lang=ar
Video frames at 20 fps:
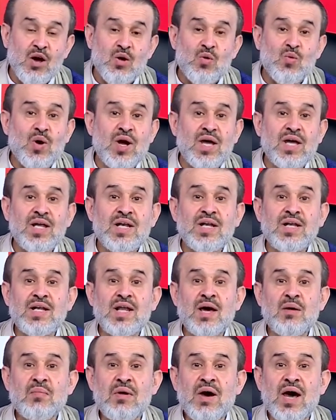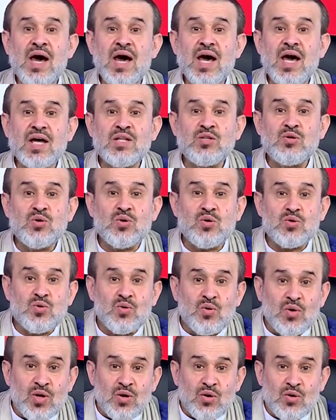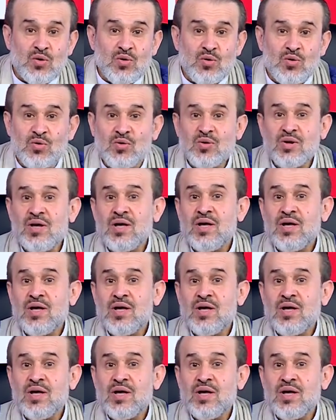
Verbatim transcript: وانما قد اخترقوا